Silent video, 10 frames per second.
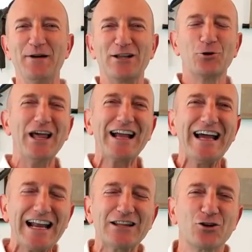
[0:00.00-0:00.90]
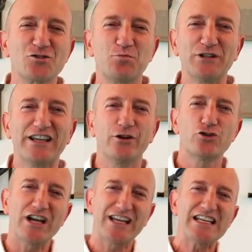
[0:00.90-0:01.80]
chiamato la gara dello
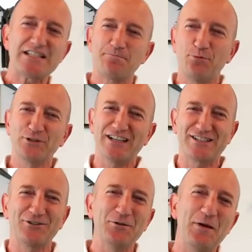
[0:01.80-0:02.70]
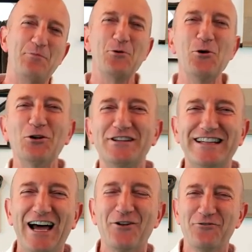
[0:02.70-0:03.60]
sputachino, cioè chi sputa secondo me più
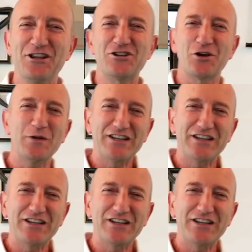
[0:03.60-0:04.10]
lontano vince.